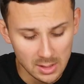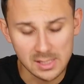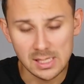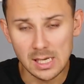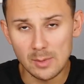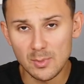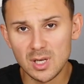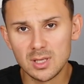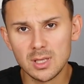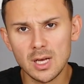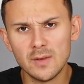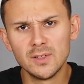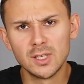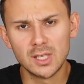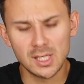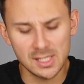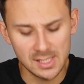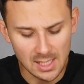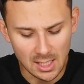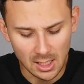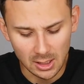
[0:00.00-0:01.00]
Самый главный
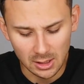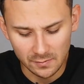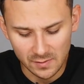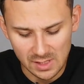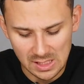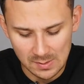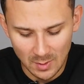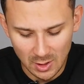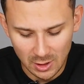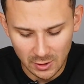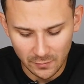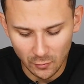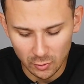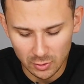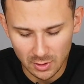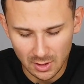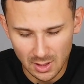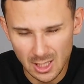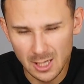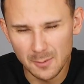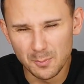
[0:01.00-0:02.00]
косяк этого
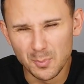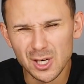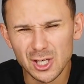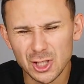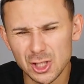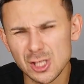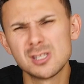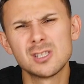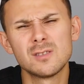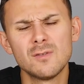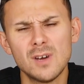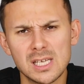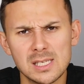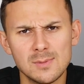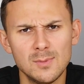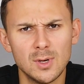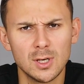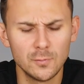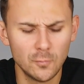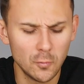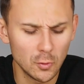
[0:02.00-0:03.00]
смартфона, как и большинства
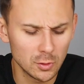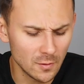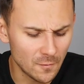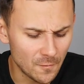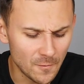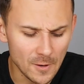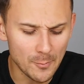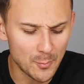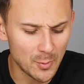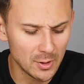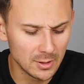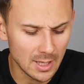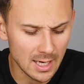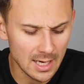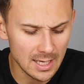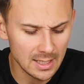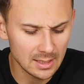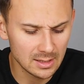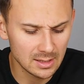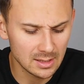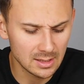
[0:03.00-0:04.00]
смартфонов Apple,
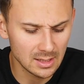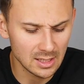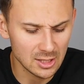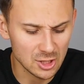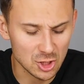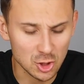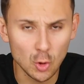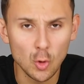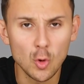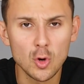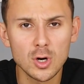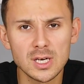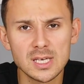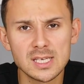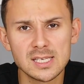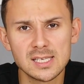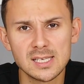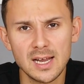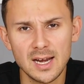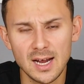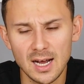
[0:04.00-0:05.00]
это
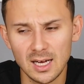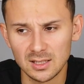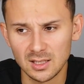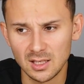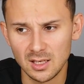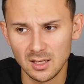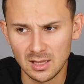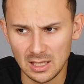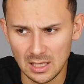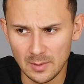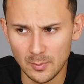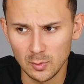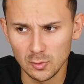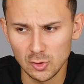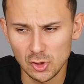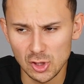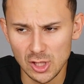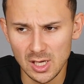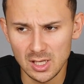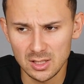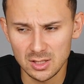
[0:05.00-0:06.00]
скорость зарядки. Так
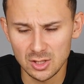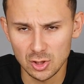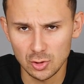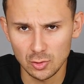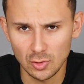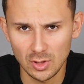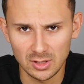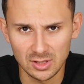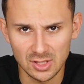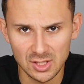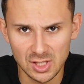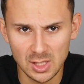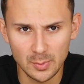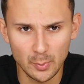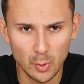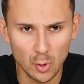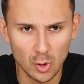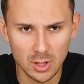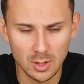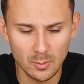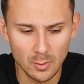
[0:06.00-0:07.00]
получается, что я до сих
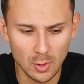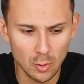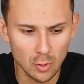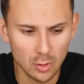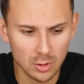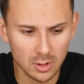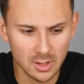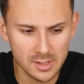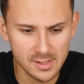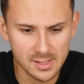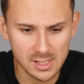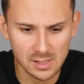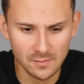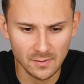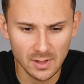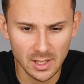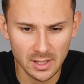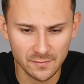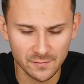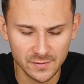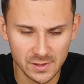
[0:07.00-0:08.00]
пор не могу
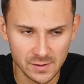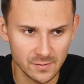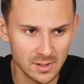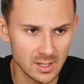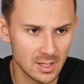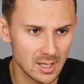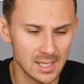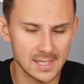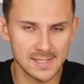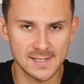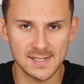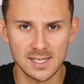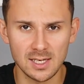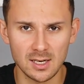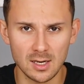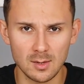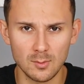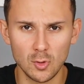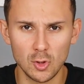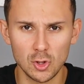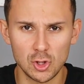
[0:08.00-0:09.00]
организовать в свои разные
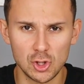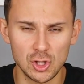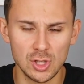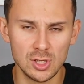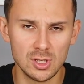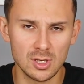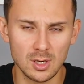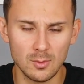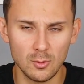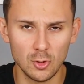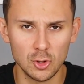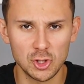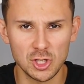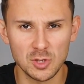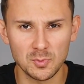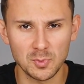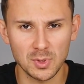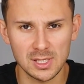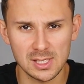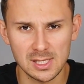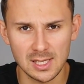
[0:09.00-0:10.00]
рабочие и нерабочие
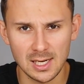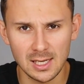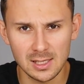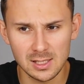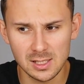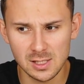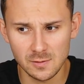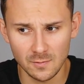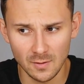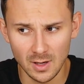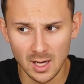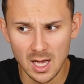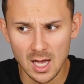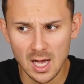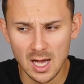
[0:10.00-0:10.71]
пространства